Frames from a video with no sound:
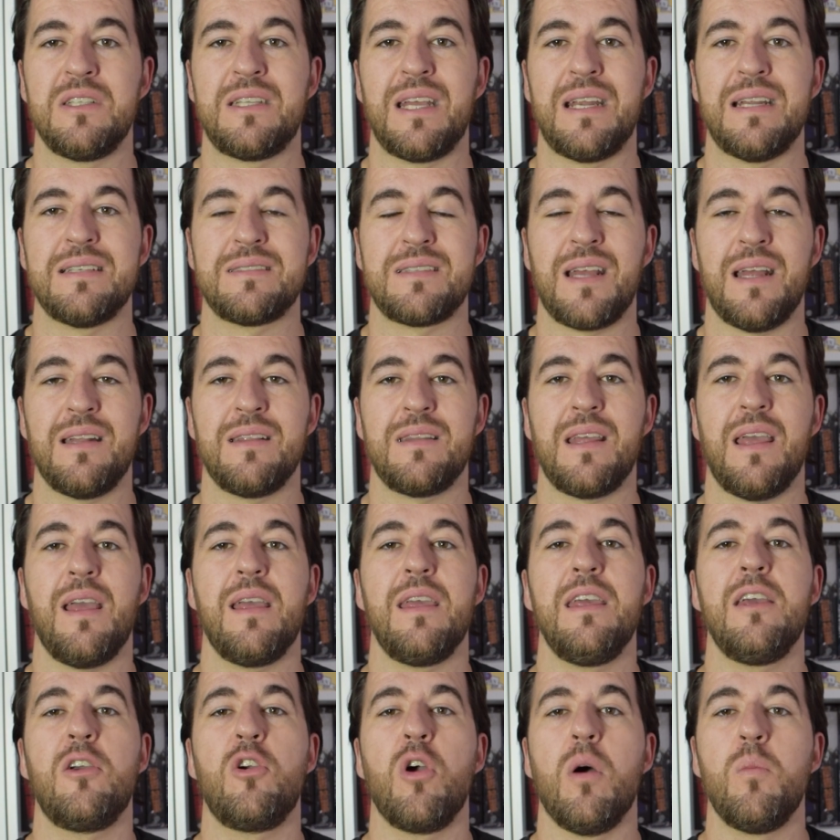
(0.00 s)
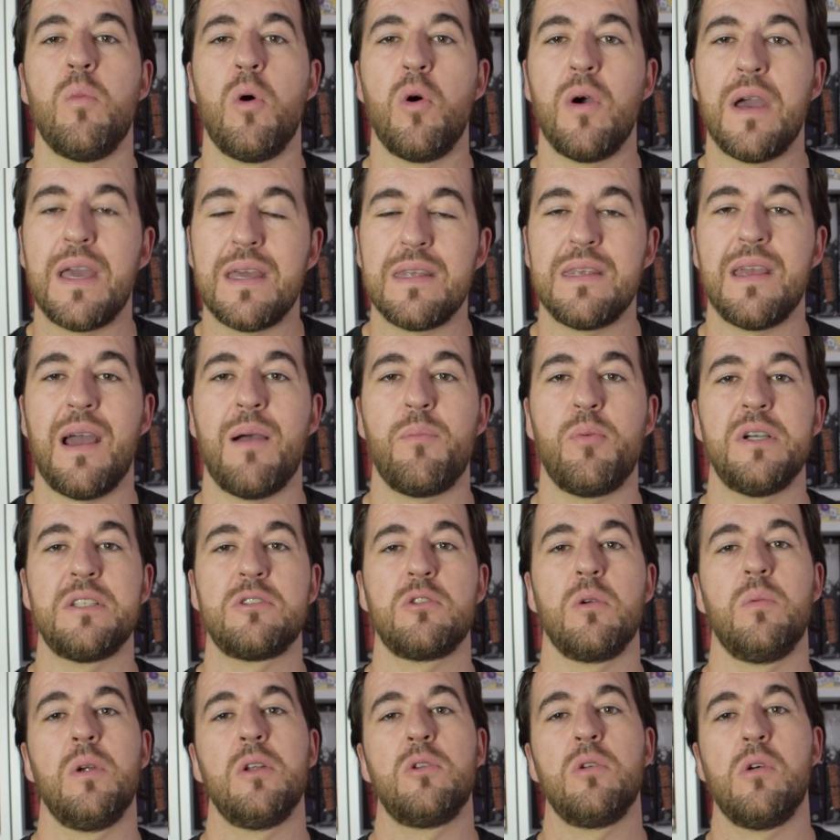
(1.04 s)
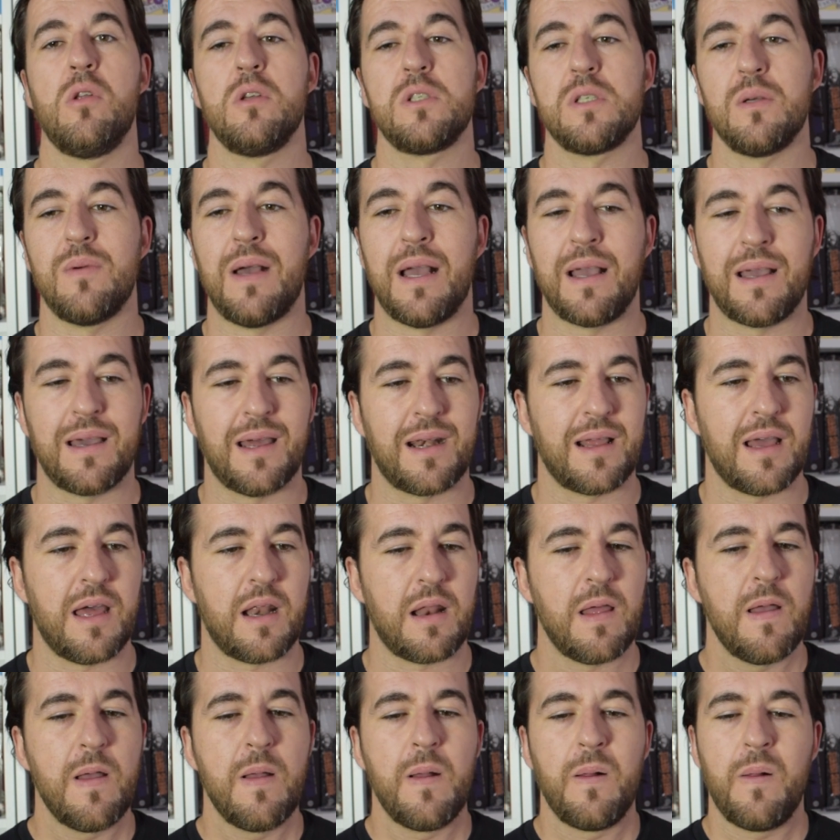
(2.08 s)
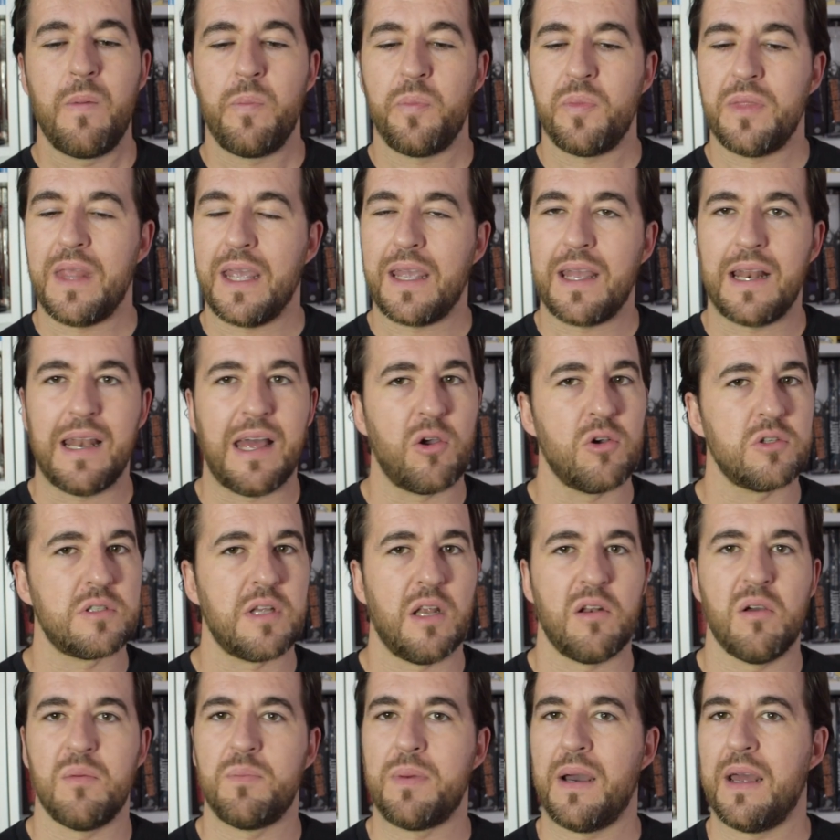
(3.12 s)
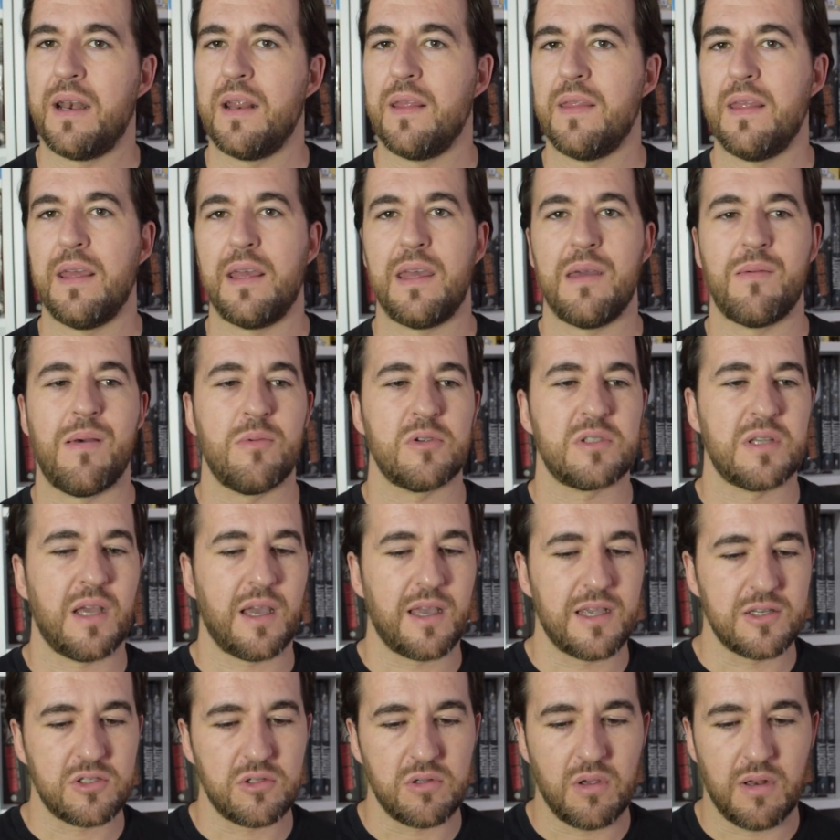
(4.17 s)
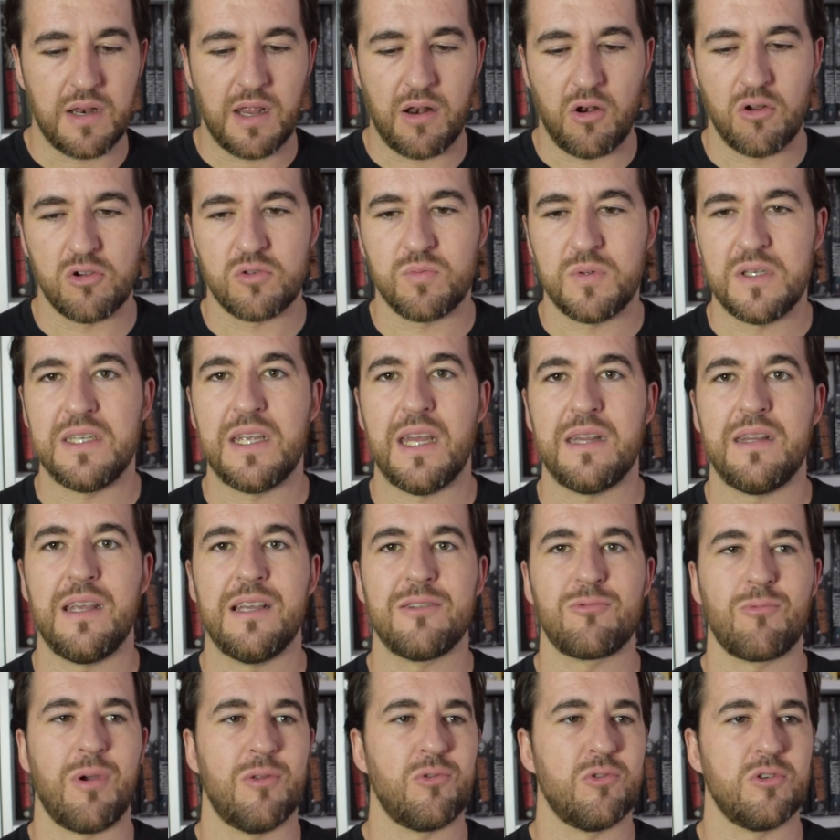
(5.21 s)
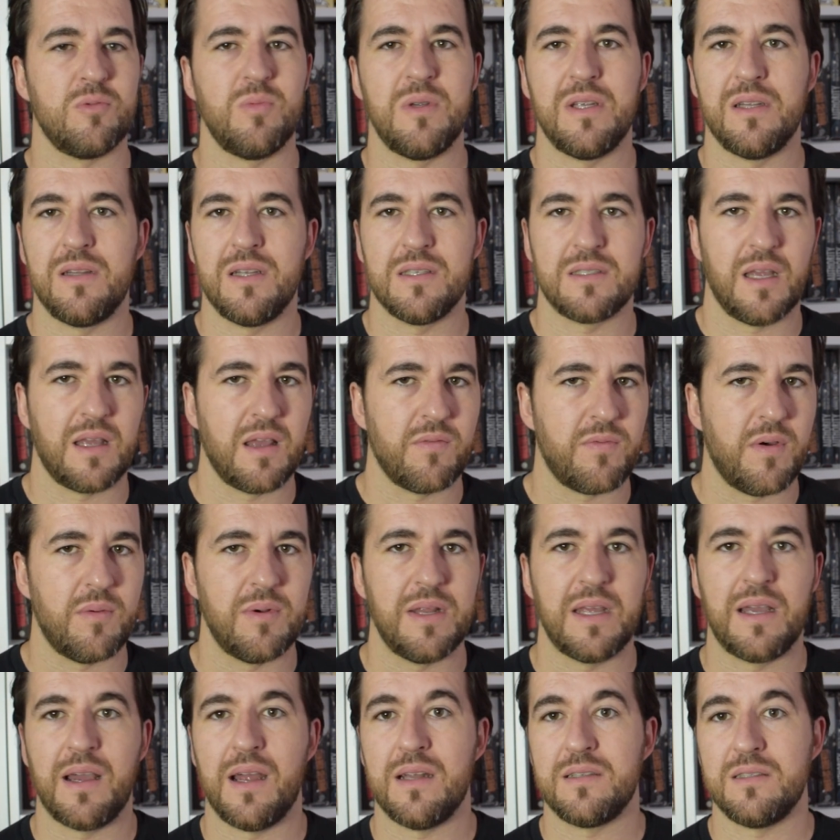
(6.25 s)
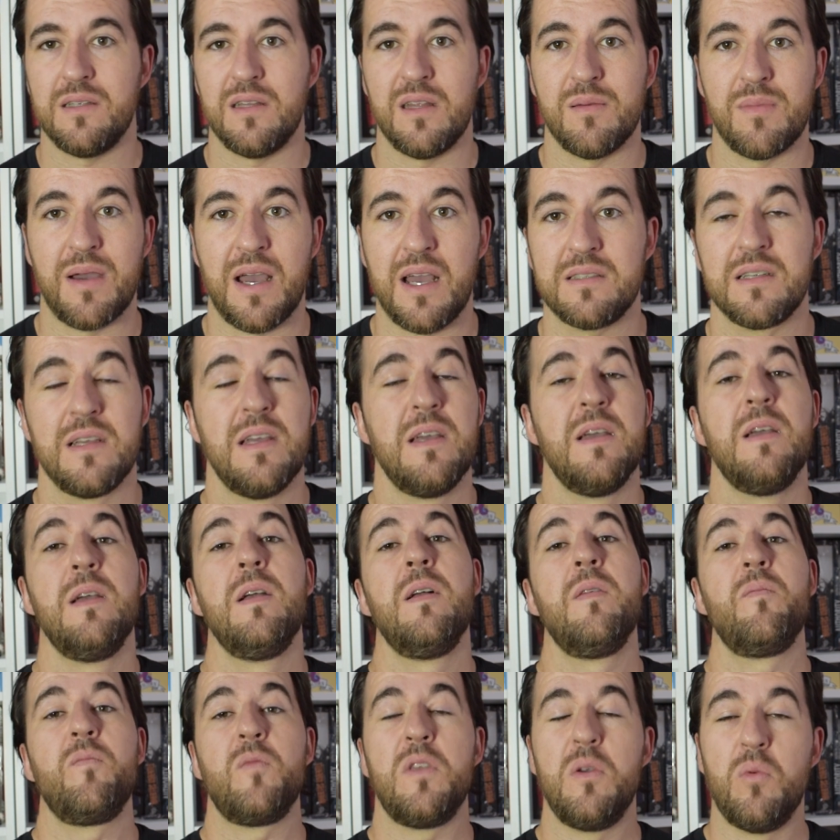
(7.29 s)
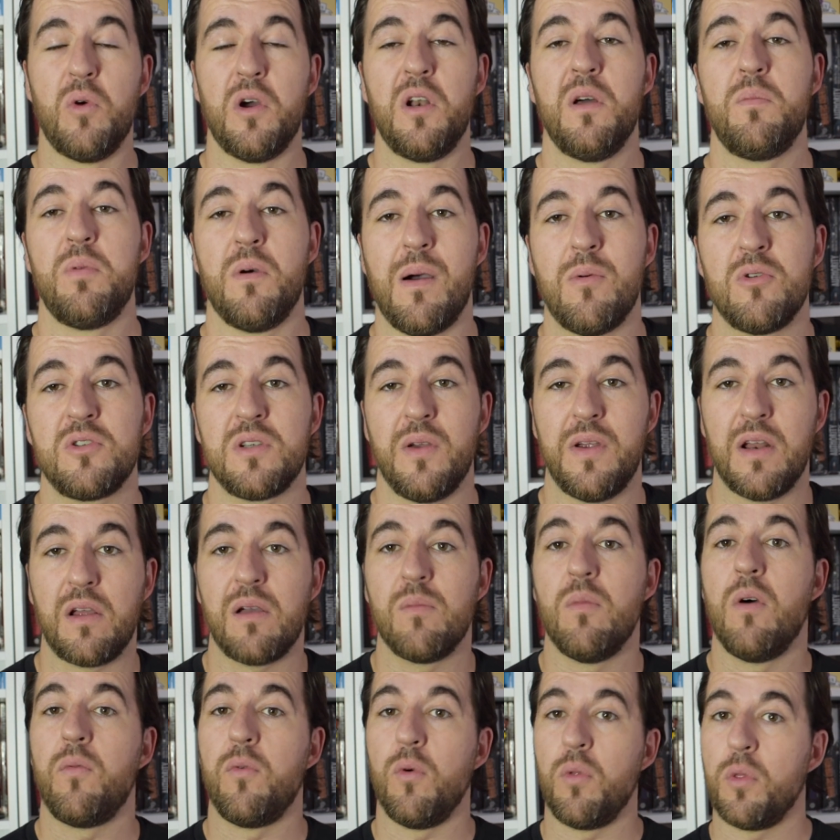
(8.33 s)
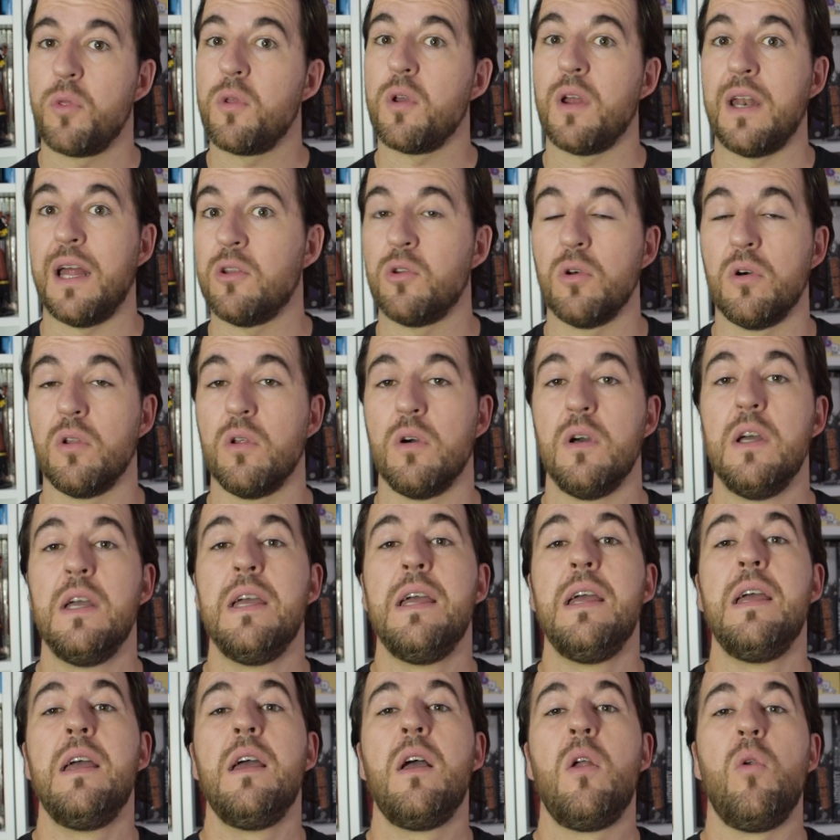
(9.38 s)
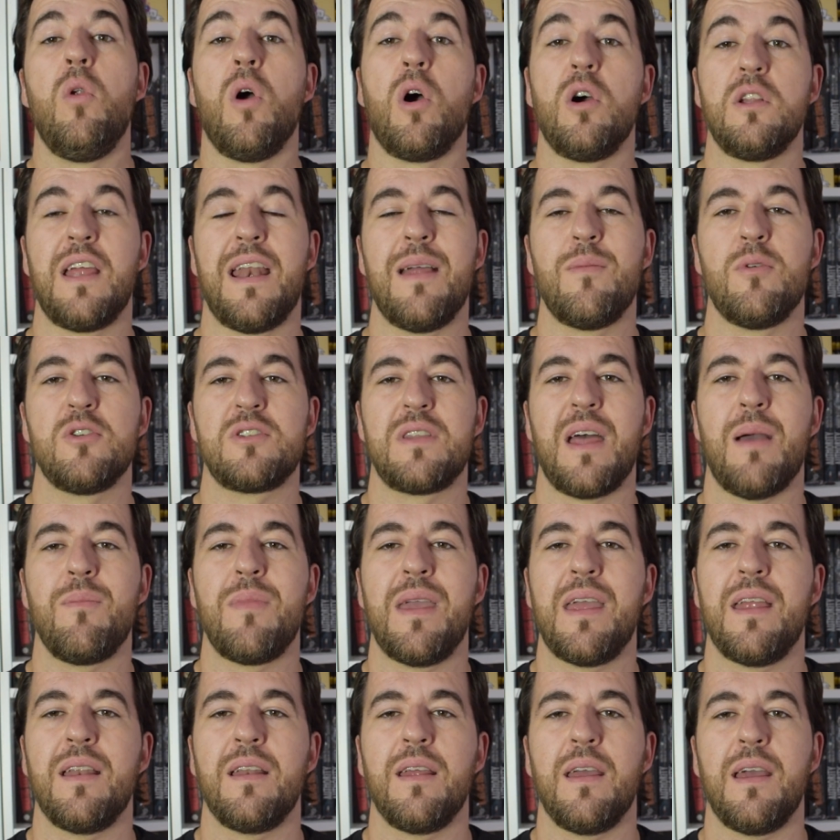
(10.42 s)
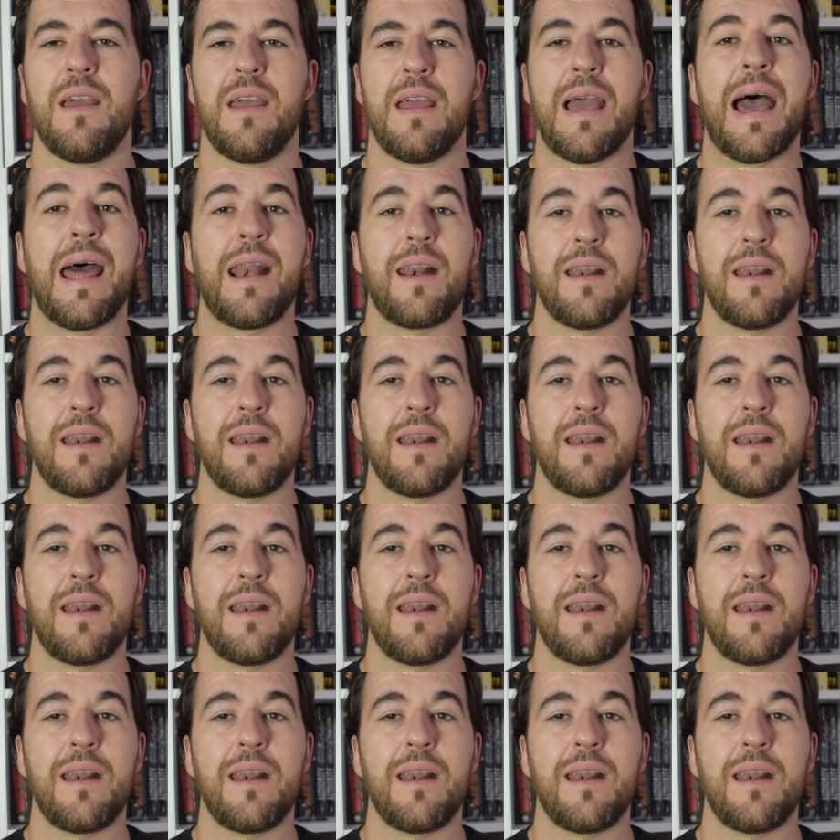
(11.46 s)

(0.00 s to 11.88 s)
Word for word: interesante y como ella, pues sobre todo se va a encargar de que la cosa no pare, de que vamos a gestionar los billetes, cuántos billetes hay que fabricar y demás. Y bueno, pues vamos a ver cómo funciona todo. Luego tenemos también eh, a